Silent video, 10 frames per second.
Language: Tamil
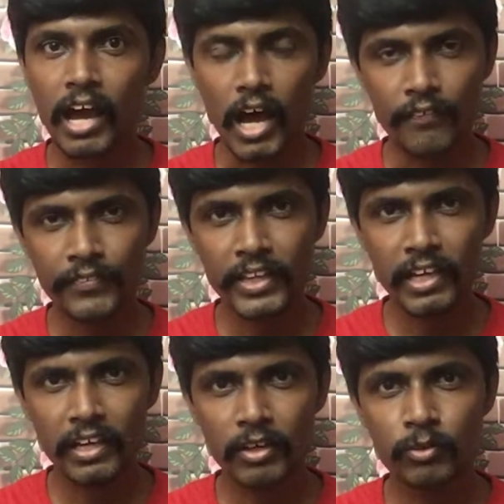அந்த
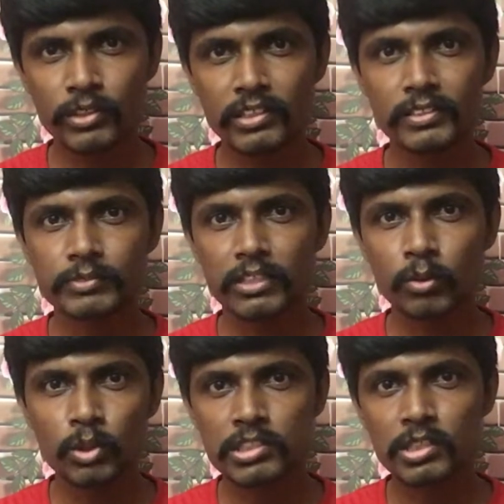ஒரு
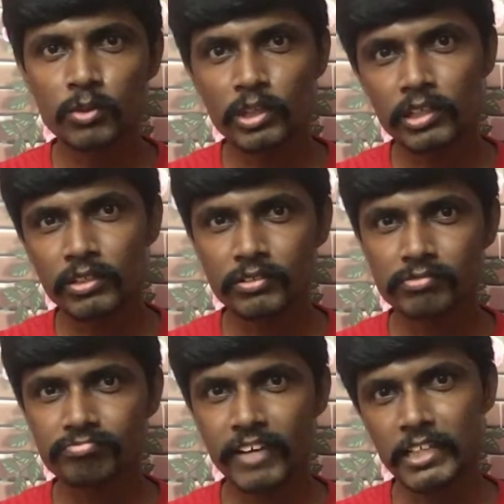கோஸ்ட்டுக்கு ஒரு
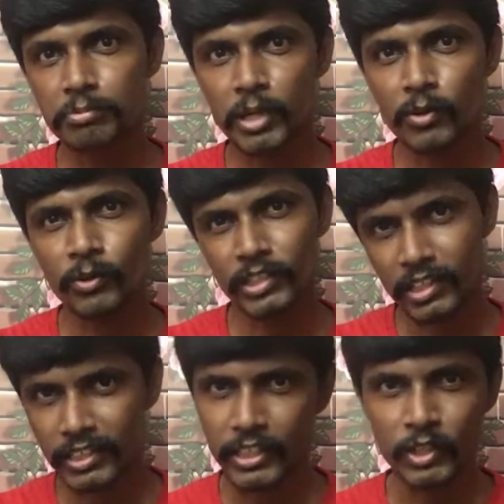ஃப்ளாஷ்பேக்கோ
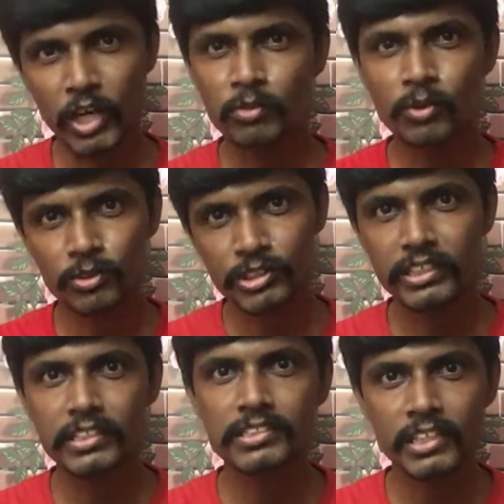இல்லை ஏதாவது ஒரு கொஞ்சம்
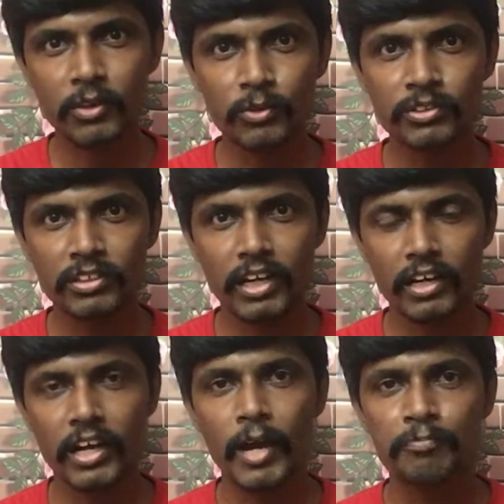இன்ட்ரெஸ்டிங்காக
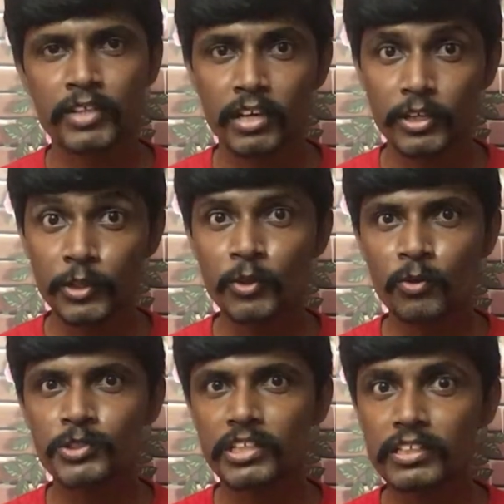கொடுத்துருந்தாங்கன்னா
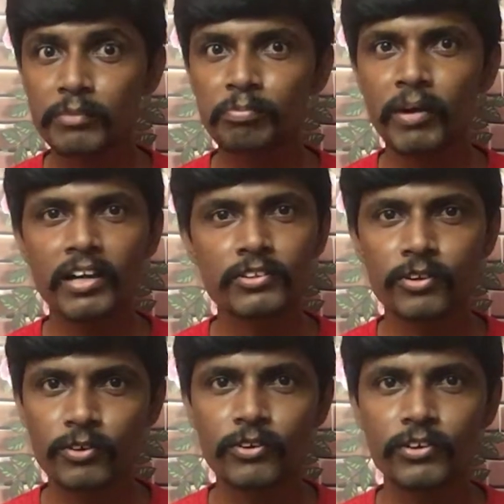இன்னும் கொஞ்சம் க்ரிப்பாக
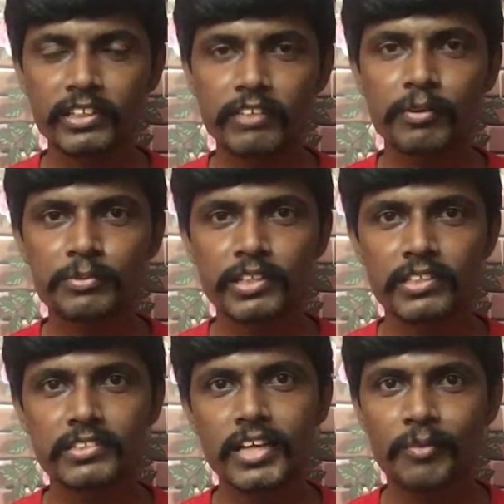இருந்திருக்கும் இந்த
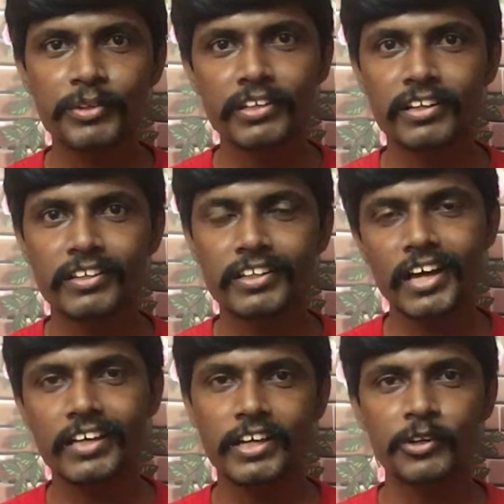வெப்சீரிஸு அப்படின்றது
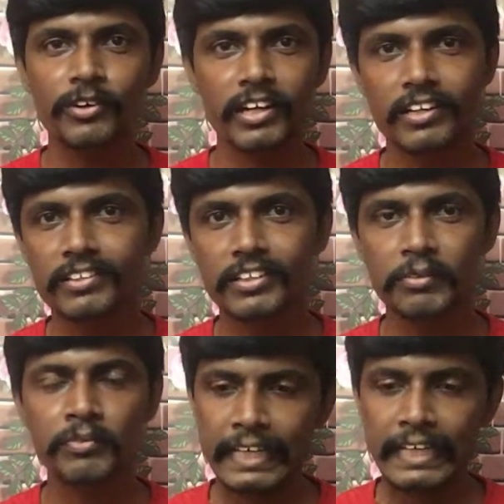தான் என்னோட கருத்து
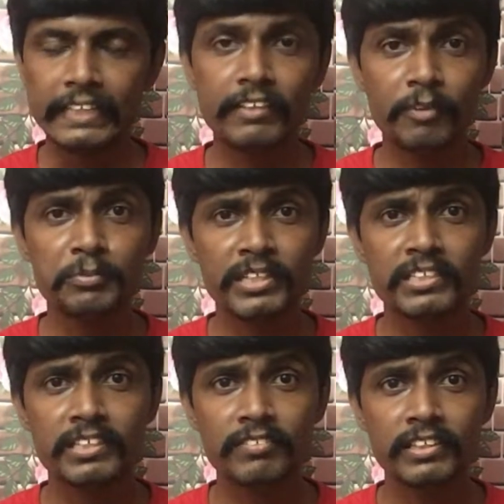இந்த
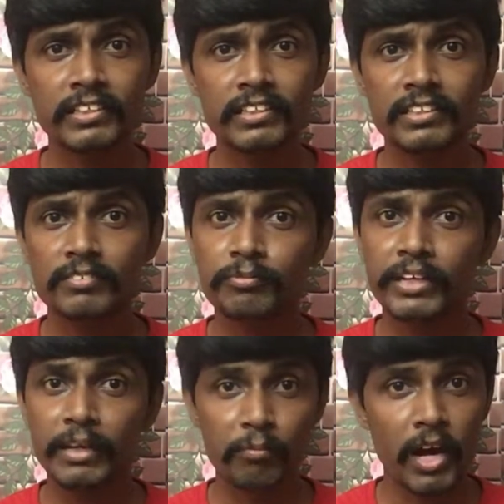வெப்சீரிஸை வந்து
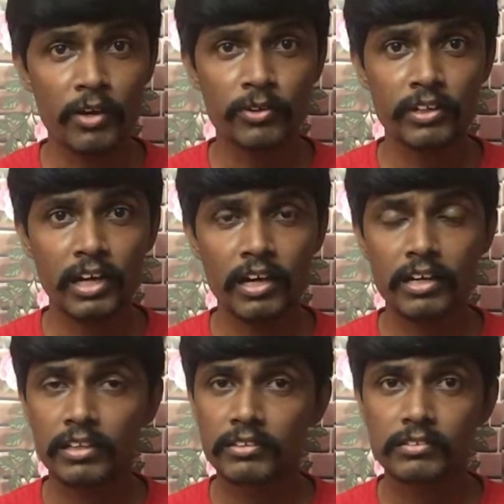நீங்கள் பார்க்கணுன்னா
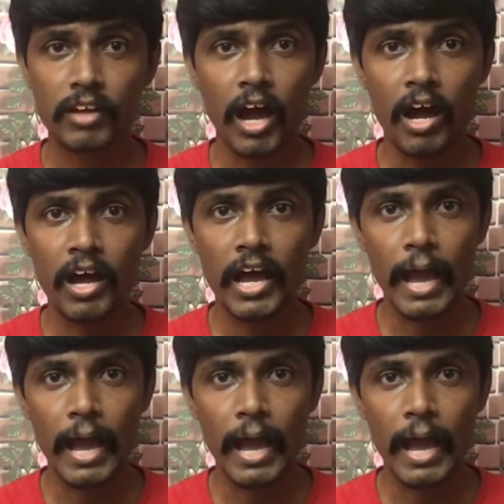ஆஹா